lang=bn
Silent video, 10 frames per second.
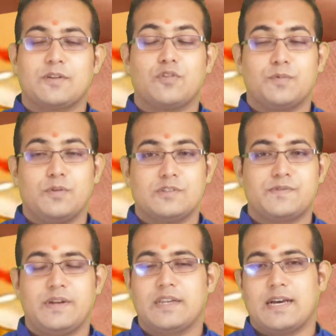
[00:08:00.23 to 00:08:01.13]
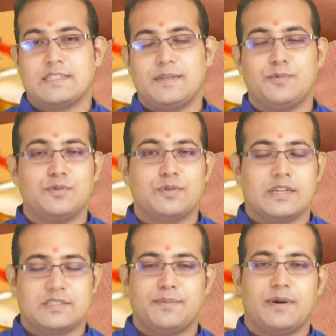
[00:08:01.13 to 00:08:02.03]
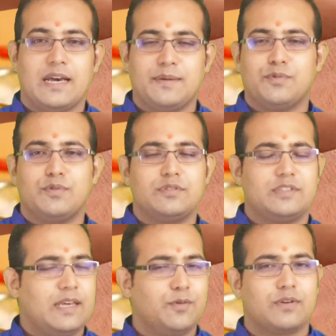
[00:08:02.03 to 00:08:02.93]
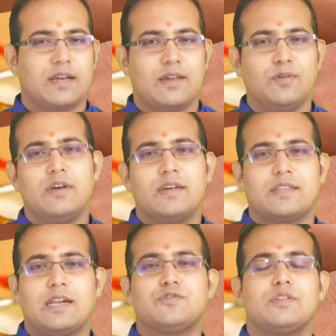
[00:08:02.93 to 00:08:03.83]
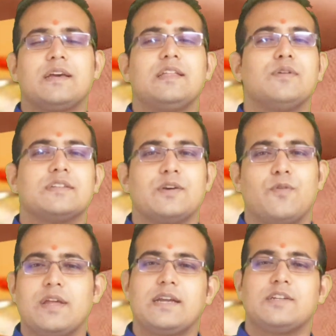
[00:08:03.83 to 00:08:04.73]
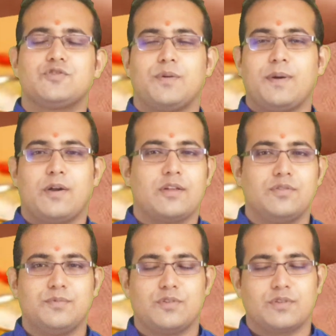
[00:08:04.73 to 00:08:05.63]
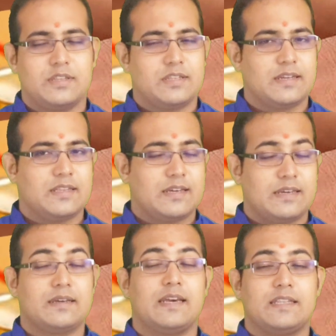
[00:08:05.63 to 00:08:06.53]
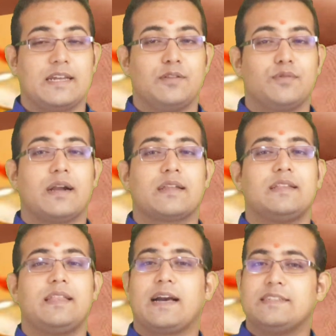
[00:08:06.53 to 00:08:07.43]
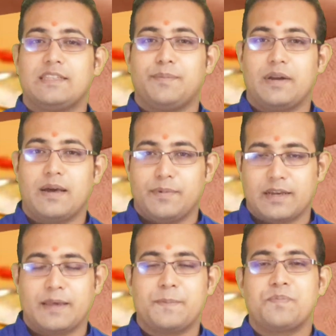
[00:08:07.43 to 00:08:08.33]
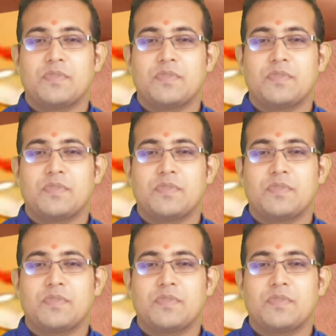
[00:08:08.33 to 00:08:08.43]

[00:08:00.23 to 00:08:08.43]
আপনার খুব ক্লোজ ফ্রেন্ড কাছের বন্ধু কাছের ভাই বোন যেই হোক না কেন তার সাথে কিন্তু আজকে অনেকটা সময় আনন্দমুখর ক্ষেত্রে ক্ষেত্রে কিন্তু কাটাতে দেখা যেতে পারে আপনাকে